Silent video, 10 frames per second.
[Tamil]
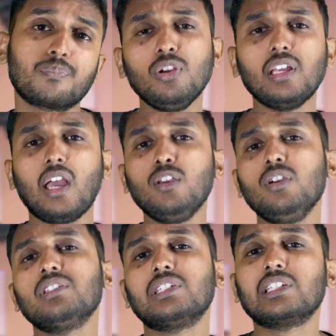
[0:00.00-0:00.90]
ஸோ நீங்கள்
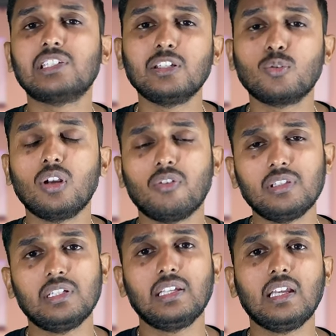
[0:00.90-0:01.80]
ஐஓஎஸ் சிக்ஸ்டீனுக்குள்ளே
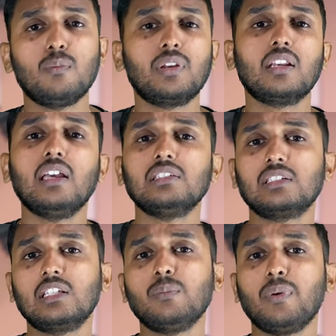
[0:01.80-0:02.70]
வந்துட்டீங்க அப்படின்னா
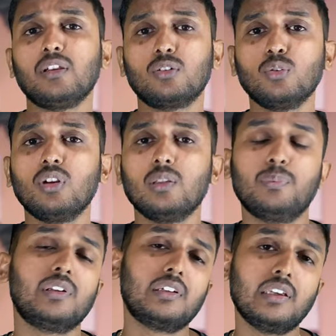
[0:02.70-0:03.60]
சிக்ஸ்டீன் பாயிண்ட் டூவில்
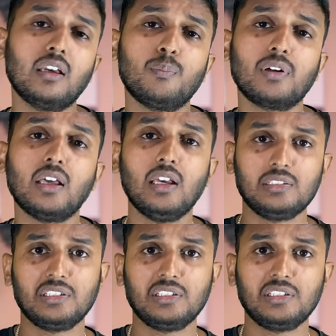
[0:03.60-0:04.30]
இப்போ இருக்கீங்க அப்படின்னா